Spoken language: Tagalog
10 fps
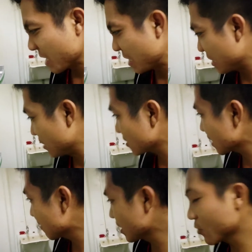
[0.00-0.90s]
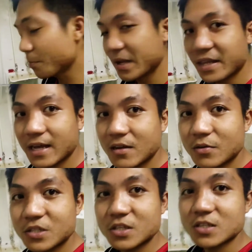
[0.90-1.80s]
Then, dito sa aming kumpanya,
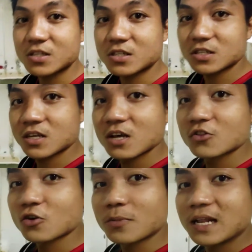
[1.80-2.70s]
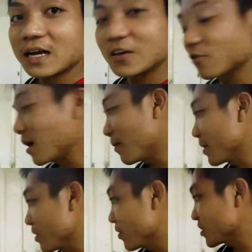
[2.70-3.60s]
which is normal lang yung
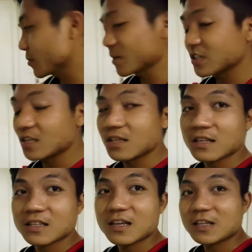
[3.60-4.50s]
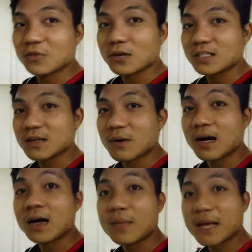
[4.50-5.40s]
aming washing machine, hindi katulad sa
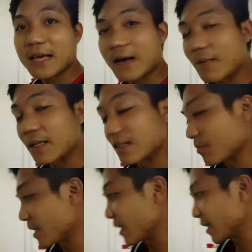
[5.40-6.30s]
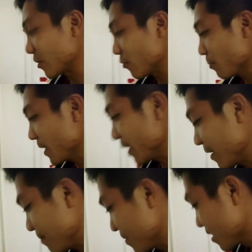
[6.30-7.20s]
mga mayayaman at malalaking
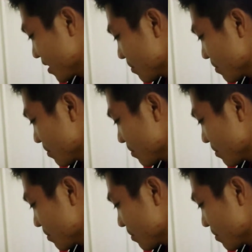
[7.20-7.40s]
kumpanya,